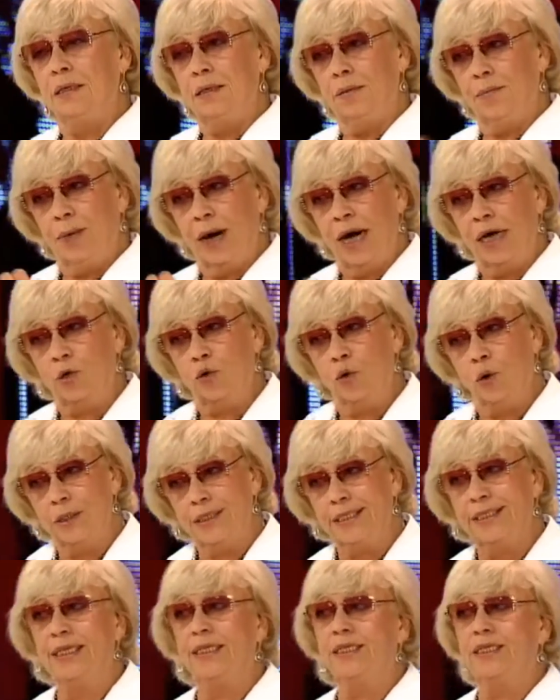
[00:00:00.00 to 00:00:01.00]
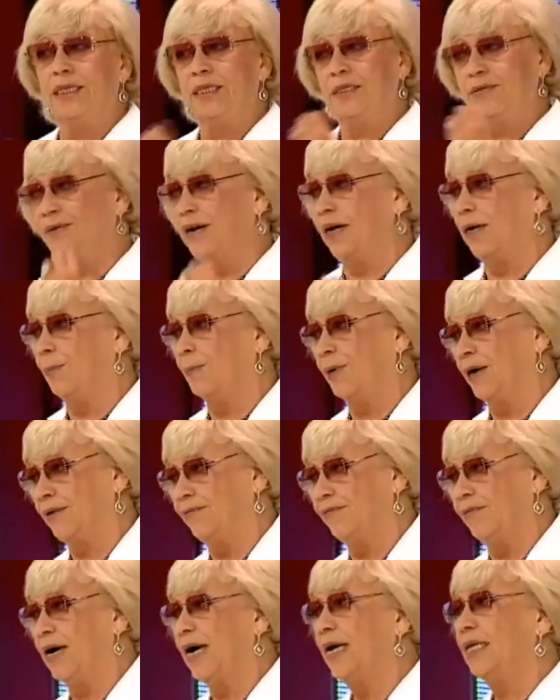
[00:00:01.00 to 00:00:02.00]
бороться за свои
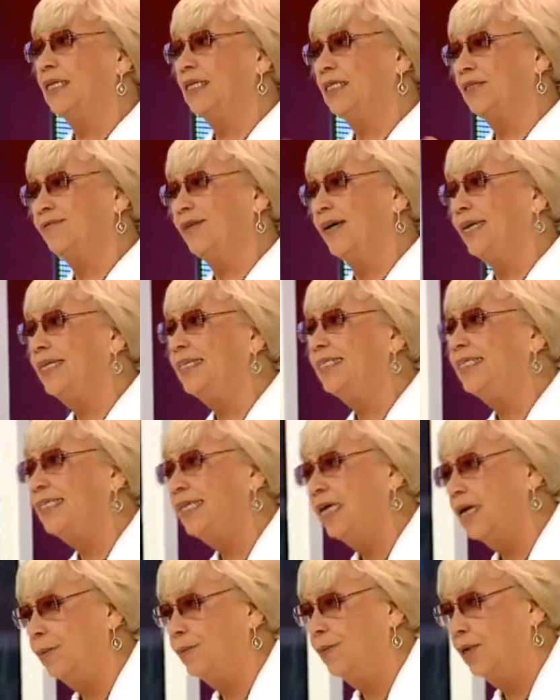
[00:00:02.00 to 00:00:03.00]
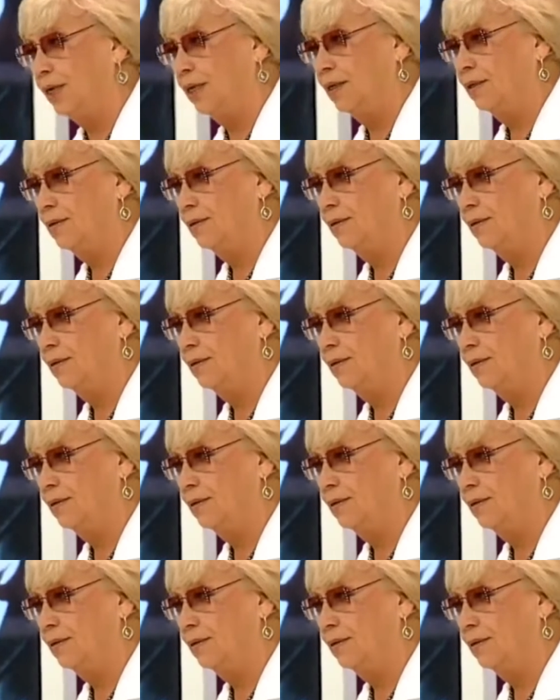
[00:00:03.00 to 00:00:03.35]
права на свои земли –